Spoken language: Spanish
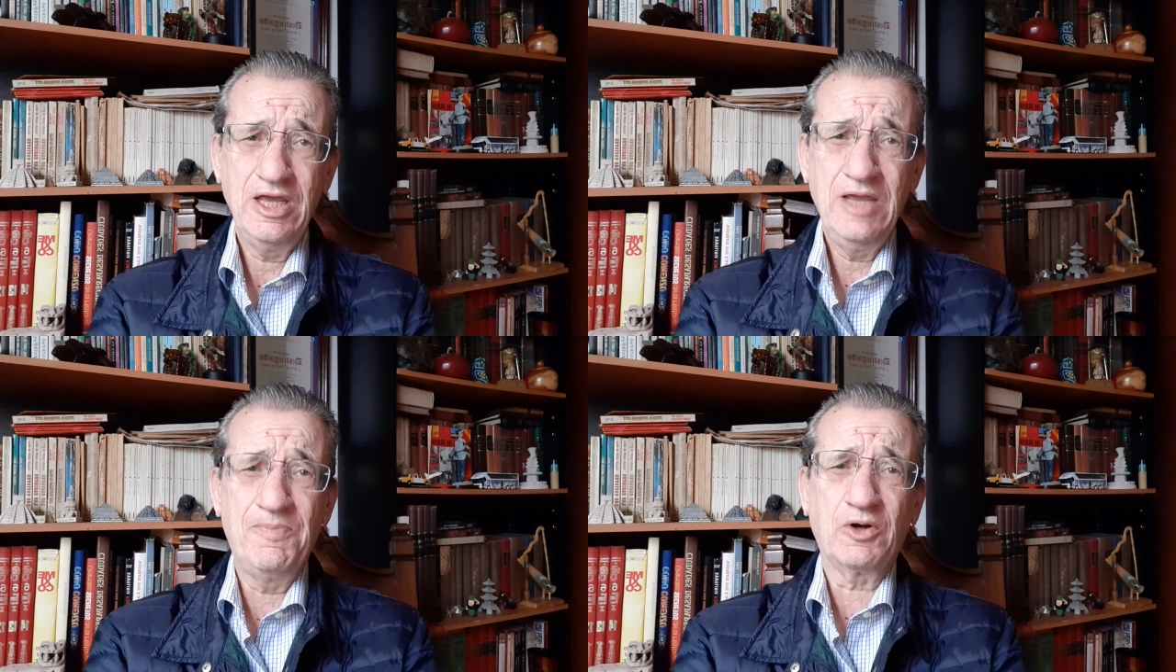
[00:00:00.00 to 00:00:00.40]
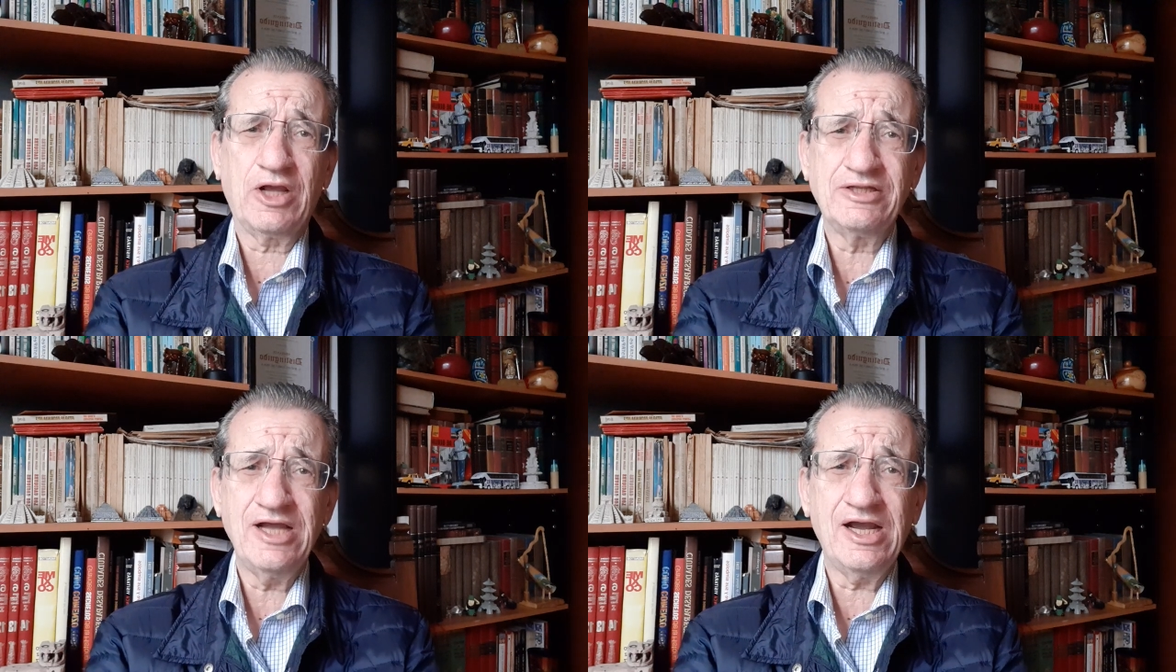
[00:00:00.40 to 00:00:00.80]
Y
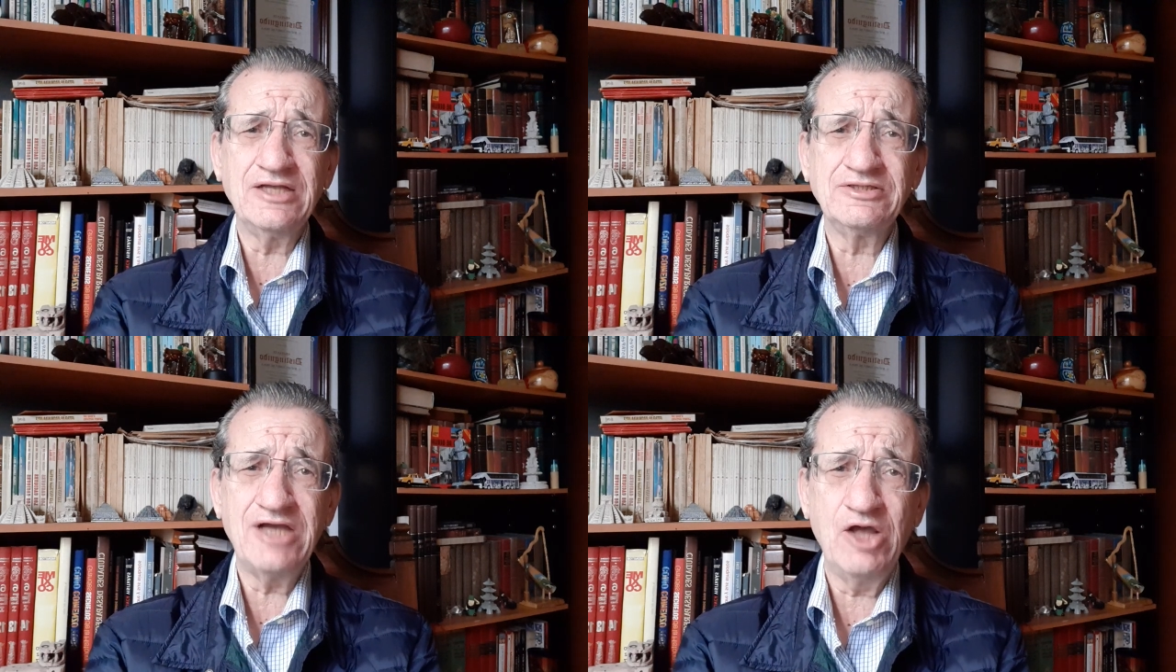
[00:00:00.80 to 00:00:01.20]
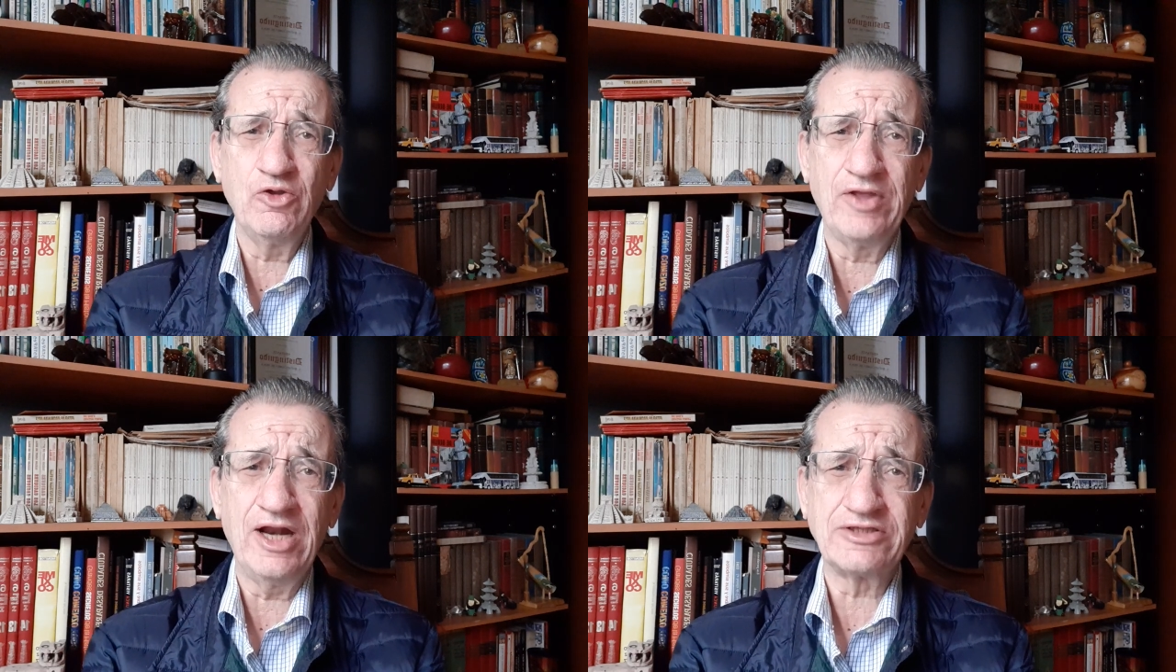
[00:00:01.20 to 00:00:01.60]
porque está
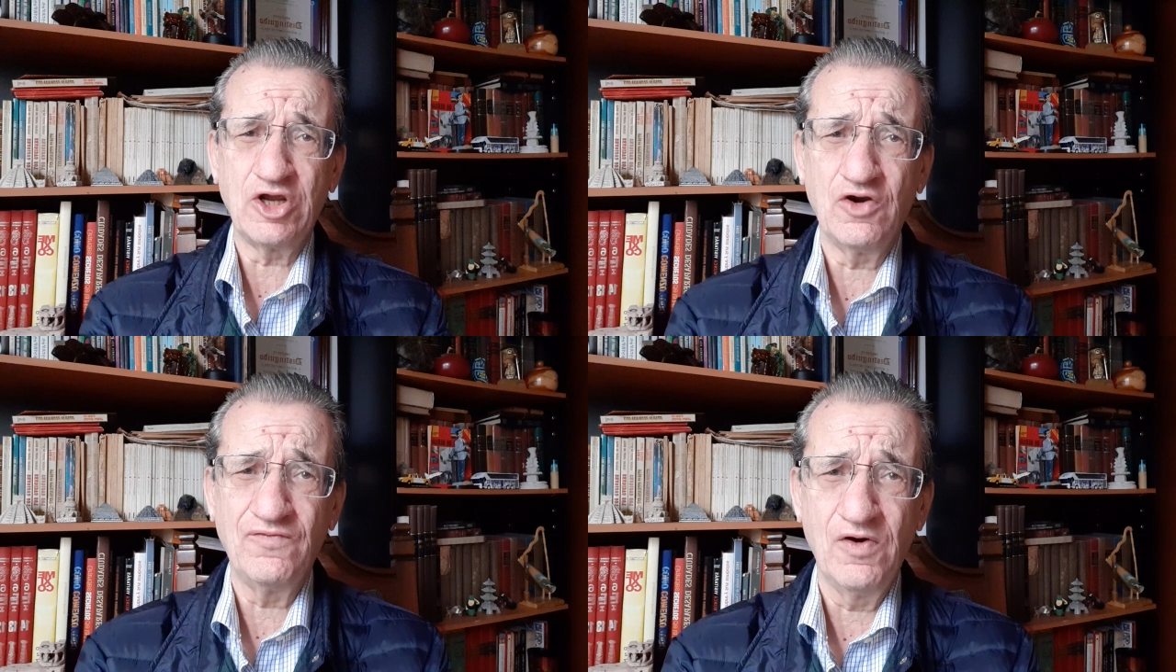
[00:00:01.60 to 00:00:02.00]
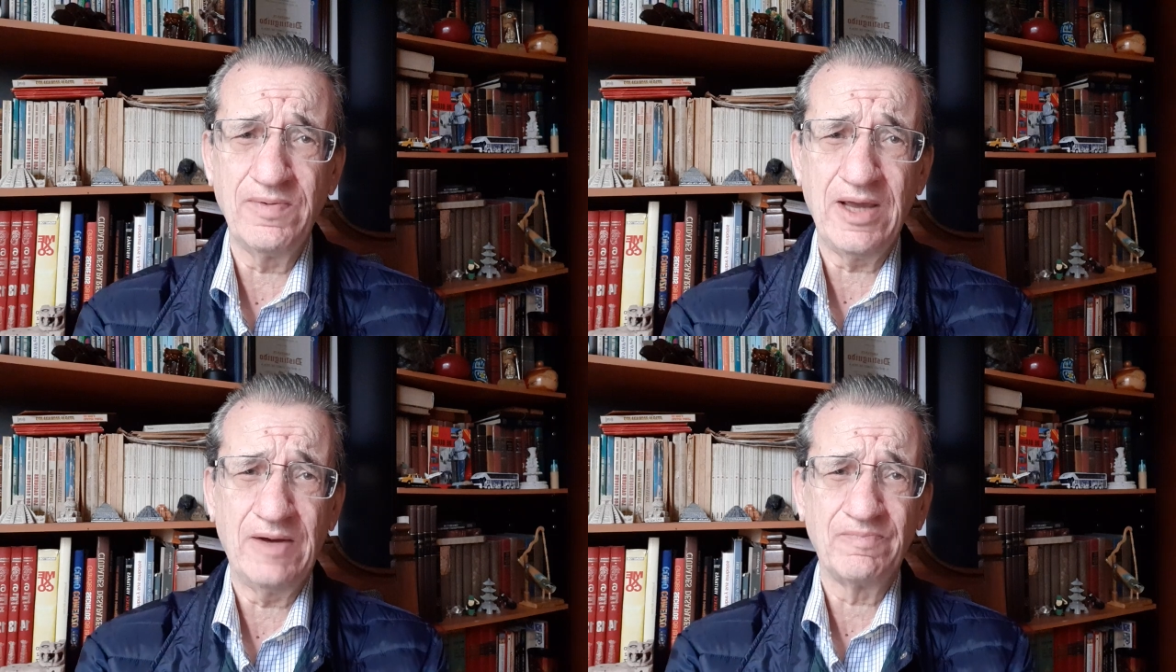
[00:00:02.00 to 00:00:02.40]
cansado de la
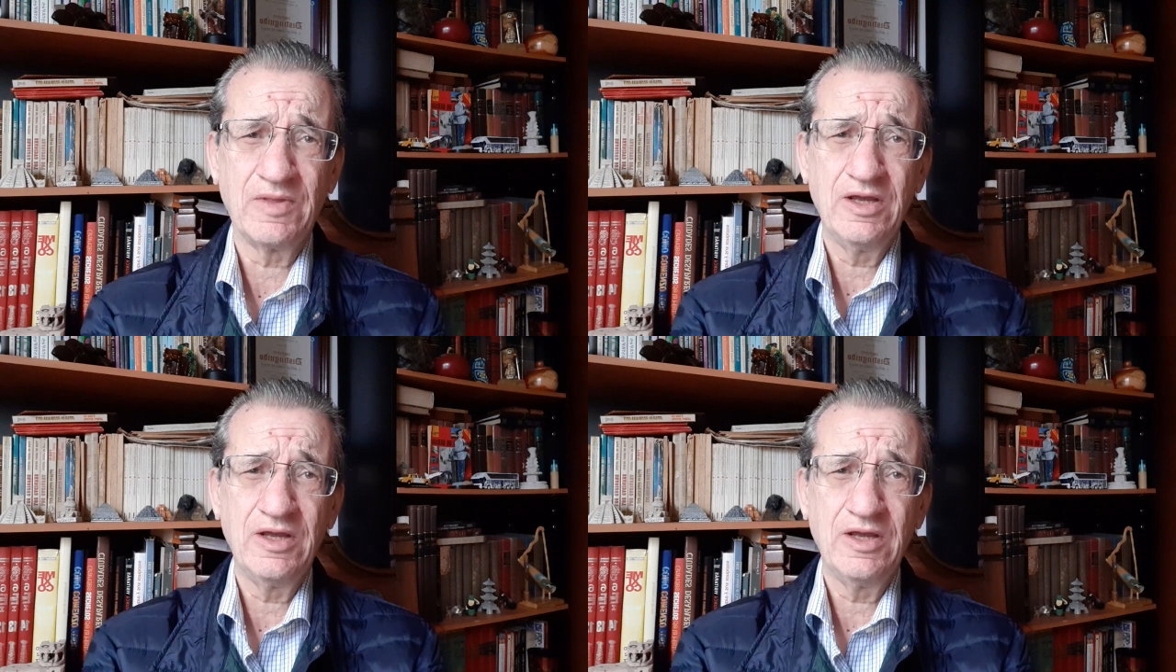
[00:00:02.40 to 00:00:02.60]
xenofobia.